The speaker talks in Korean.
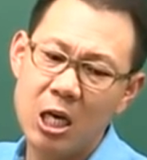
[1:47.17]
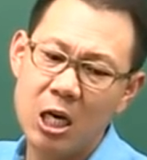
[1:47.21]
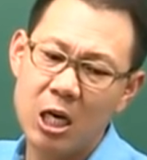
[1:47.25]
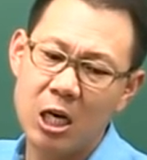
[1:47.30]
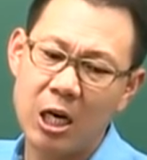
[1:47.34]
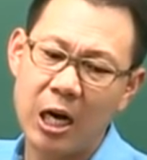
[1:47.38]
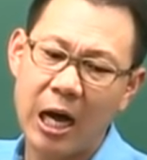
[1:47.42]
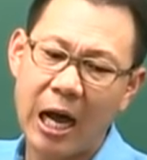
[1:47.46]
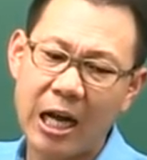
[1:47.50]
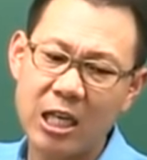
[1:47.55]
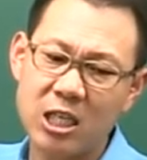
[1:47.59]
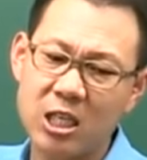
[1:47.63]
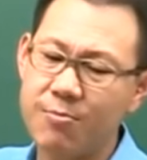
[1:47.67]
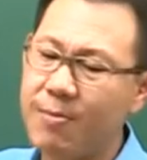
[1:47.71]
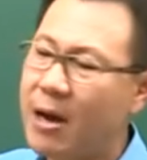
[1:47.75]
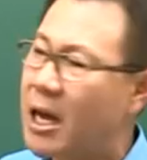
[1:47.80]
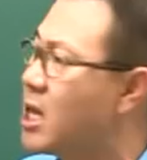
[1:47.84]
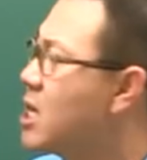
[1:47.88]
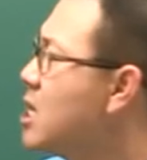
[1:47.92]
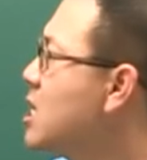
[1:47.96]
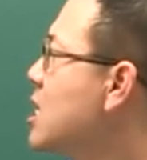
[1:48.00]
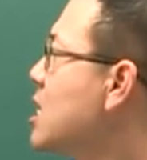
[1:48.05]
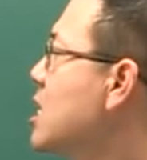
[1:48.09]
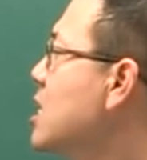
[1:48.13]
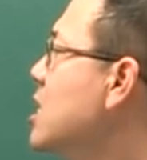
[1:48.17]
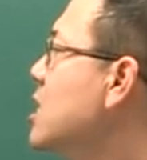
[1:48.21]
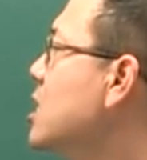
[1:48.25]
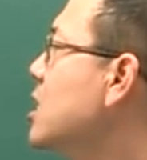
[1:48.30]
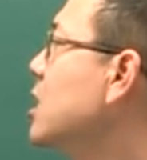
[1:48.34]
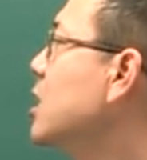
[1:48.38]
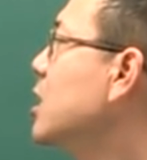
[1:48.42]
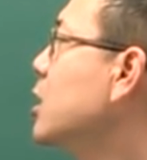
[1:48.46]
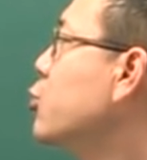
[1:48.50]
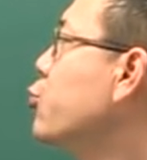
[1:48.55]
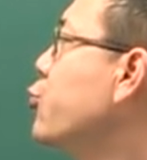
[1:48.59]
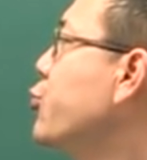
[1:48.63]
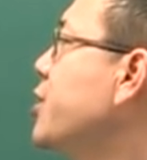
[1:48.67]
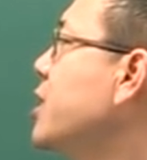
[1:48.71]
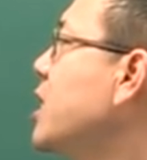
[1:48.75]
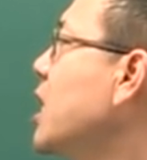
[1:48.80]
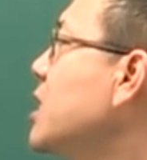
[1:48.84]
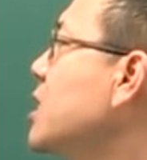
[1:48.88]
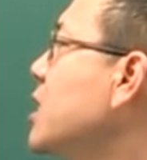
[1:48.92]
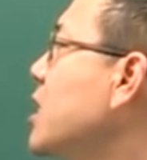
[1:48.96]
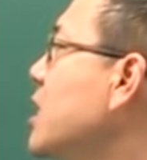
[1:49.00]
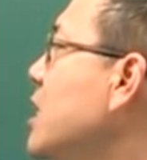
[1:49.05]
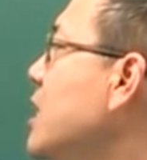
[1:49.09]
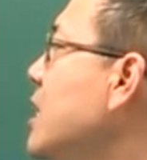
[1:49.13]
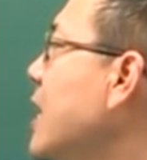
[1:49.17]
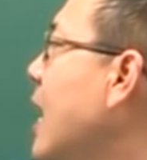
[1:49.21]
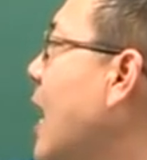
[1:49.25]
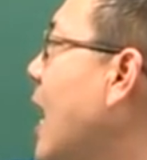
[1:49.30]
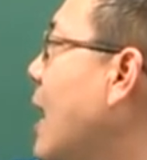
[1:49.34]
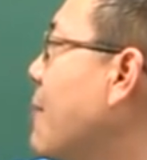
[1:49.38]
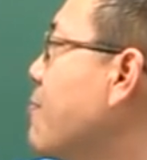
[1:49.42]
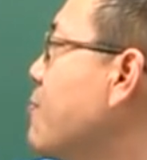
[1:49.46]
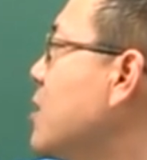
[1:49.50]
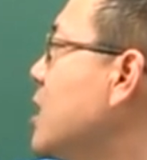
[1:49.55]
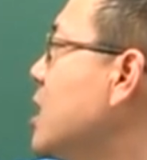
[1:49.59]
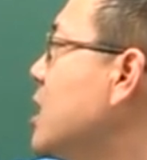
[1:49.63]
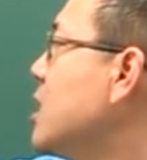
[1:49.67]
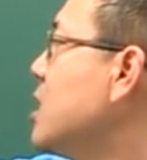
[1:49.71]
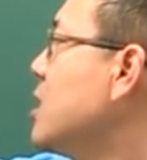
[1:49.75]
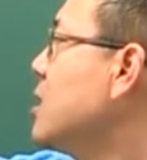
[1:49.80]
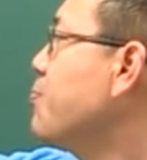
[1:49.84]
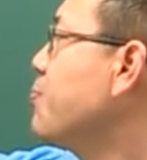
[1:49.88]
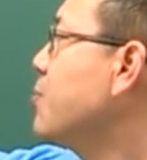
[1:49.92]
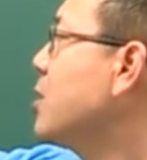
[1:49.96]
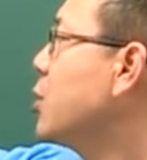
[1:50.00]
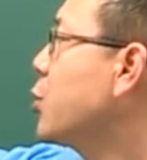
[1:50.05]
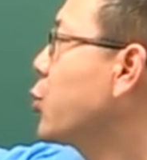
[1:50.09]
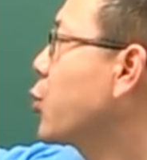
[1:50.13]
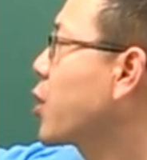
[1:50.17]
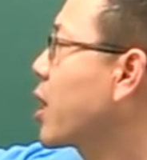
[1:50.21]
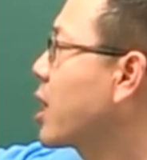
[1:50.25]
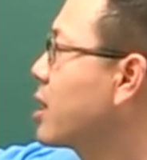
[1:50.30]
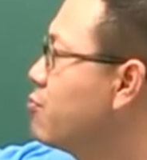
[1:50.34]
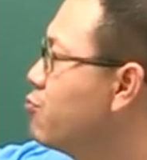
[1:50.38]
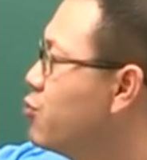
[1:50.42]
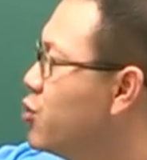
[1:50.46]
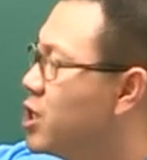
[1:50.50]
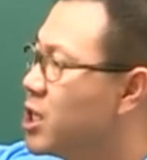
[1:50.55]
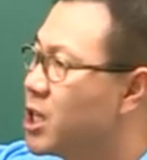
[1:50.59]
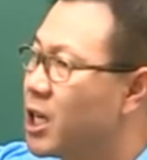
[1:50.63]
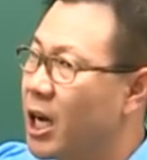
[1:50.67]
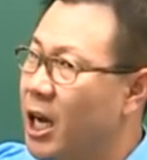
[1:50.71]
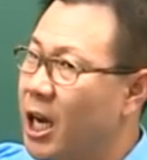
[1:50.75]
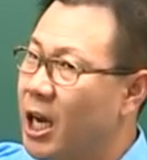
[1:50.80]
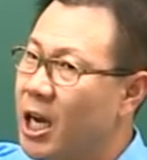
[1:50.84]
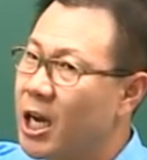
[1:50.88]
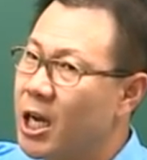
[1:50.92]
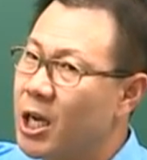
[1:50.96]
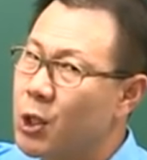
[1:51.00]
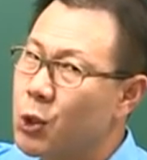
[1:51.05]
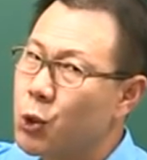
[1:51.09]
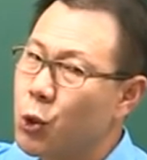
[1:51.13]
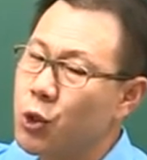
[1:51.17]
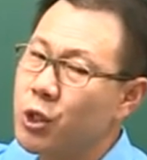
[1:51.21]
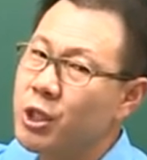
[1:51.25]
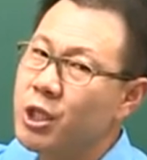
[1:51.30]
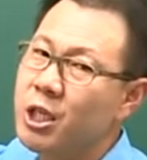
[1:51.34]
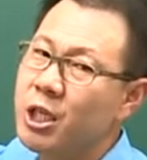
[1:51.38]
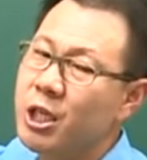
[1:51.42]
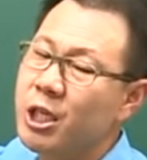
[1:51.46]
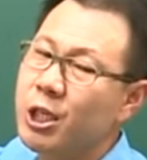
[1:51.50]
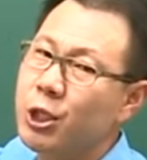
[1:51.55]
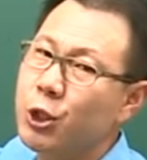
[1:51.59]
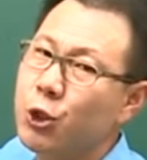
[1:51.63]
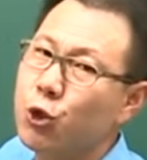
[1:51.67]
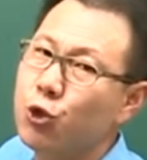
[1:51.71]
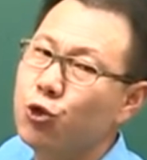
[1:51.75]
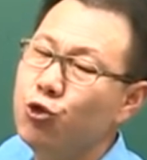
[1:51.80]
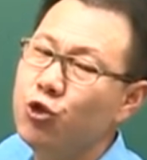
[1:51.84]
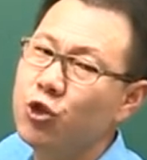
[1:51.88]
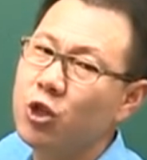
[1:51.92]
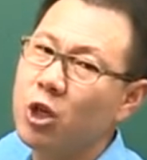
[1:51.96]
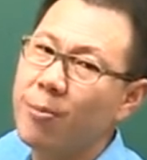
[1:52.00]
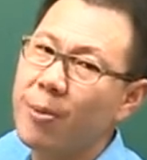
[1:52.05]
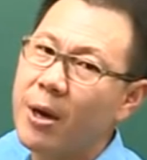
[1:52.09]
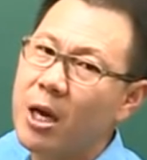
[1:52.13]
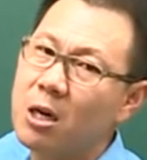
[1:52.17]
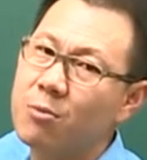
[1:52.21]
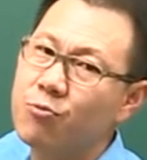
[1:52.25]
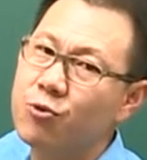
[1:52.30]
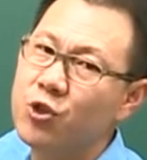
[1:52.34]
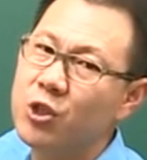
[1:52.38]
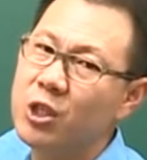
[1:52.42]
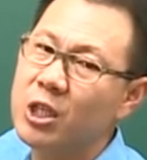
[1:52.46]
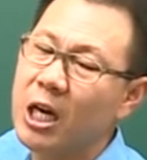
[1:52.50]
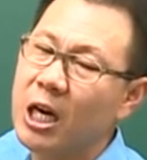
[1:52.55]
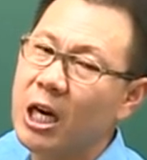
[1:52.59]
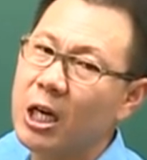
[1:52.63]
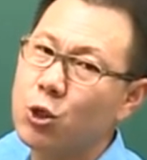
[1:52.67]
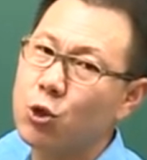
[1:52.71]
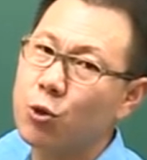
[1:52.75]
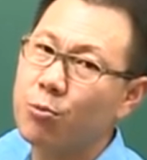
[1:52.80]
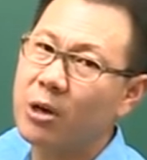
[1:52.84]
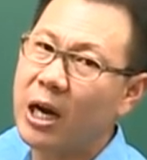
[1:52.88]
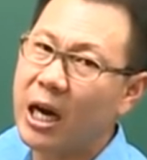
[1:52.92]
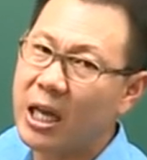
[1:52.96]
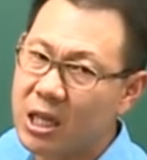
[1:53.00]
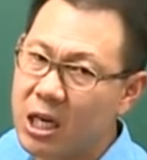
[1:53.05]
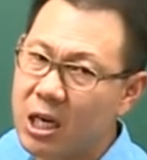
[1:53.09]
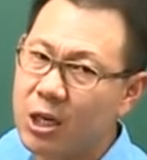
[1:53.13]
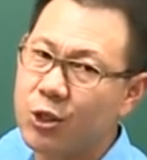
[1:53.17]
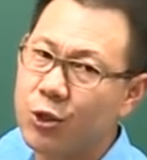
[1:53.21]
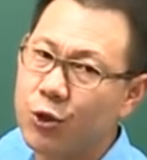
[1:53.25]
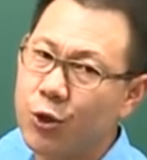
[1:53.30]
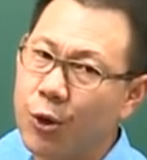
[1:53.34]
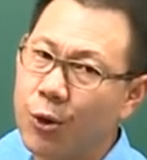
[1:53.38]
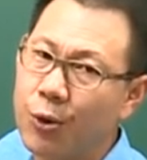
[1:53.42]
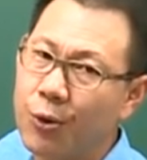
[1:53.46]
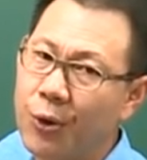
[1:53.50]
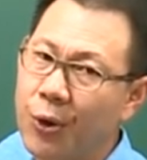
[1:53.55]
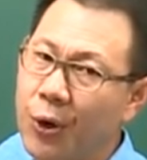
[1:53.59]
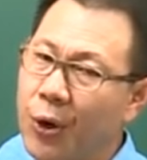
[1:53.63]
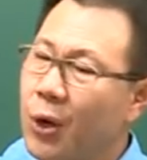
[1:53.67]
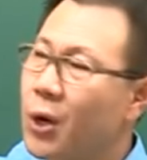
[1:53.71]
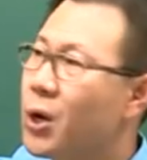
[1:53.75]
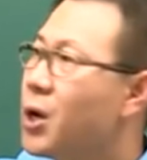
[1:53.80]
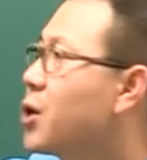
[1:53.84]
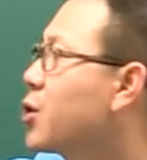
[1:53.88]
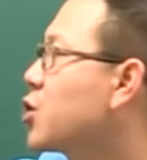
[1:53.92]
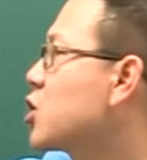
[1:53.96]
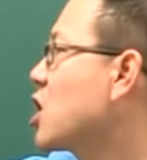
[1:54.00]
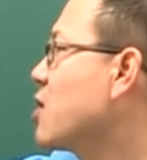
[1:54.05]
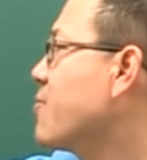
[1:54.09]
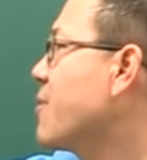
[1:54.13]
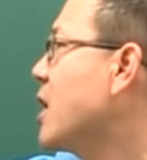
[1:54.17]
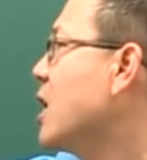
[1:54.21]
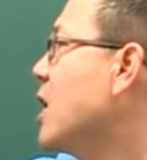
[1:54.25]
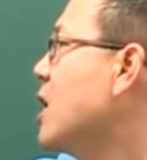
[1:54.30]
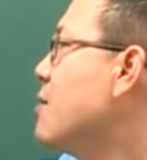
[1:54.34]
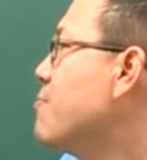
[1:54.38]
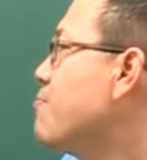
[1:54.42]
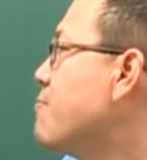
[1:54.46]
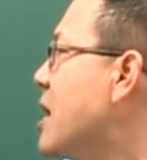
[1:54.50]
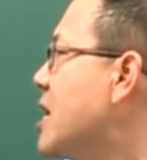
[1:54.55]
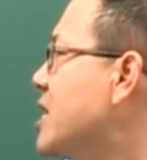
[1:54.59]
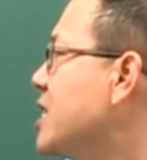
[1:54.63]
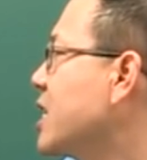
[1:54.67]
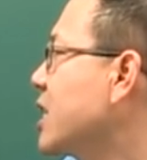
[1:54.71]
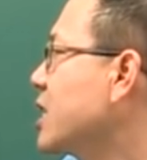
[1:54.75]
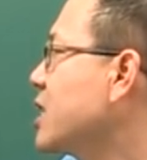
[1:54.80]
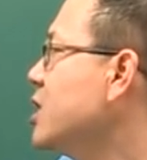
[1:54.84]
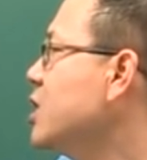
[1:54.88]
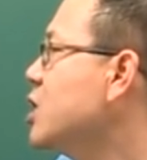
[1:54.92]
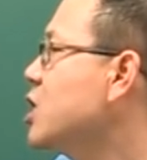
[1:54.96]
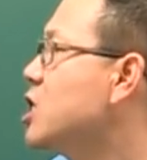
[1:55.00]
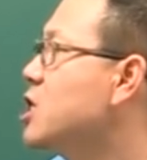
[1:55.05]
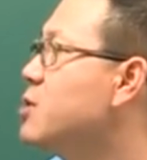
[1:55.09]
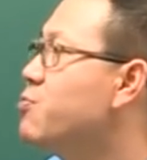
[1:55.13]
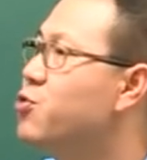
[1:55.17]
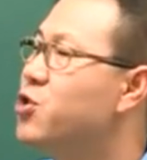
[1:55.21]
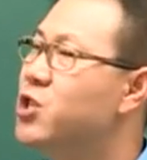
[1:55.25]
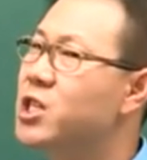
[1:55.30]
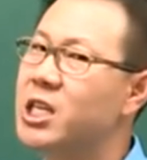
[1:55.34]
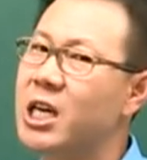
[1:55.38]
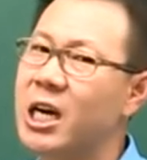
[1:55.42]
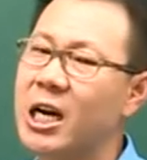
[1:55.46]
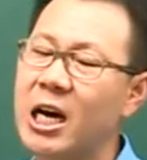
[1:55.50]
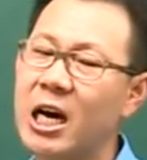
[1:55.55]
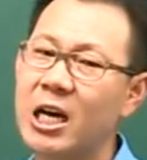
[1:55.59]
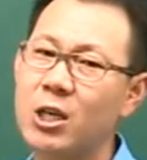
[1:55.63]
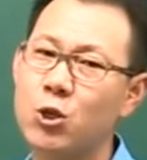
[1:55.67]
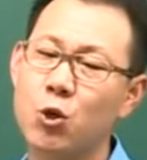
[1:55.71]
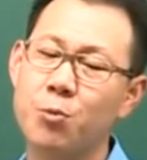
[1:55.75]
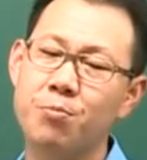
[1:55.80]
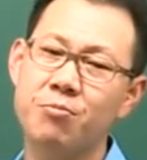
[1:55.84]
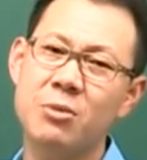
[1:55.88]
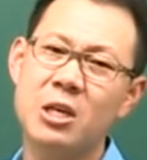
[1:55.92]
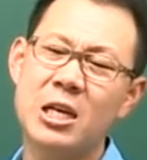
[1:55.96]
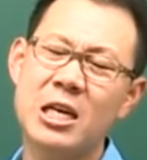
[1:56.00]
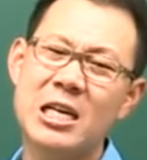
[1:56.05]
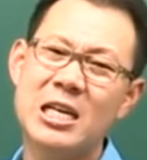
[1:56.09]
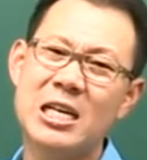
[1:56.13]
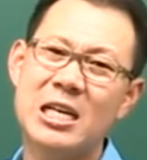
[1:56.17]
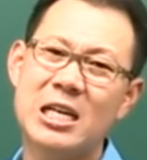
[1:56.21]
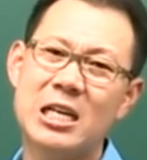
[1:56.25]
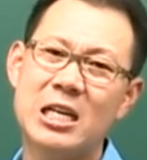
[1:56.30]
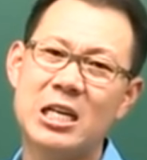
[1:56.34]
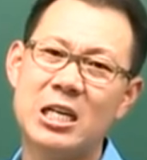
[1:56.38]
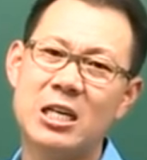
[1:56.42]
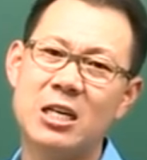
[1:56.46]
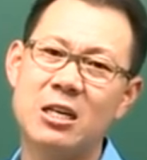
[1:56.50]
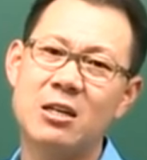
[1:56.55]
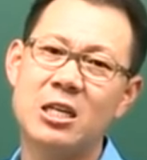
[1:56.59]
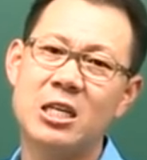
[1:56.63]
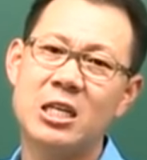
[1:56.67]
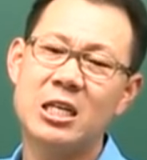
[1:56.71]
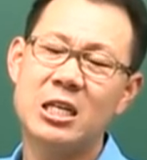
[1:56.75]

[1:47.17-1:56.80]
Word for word: 어, 하지만 어, 구체적인 암기를 필요로 한 문제 또는 순서별 문제가 좀까탈스럽고 그 다음에 말장난 치는 문제가 좀, 어,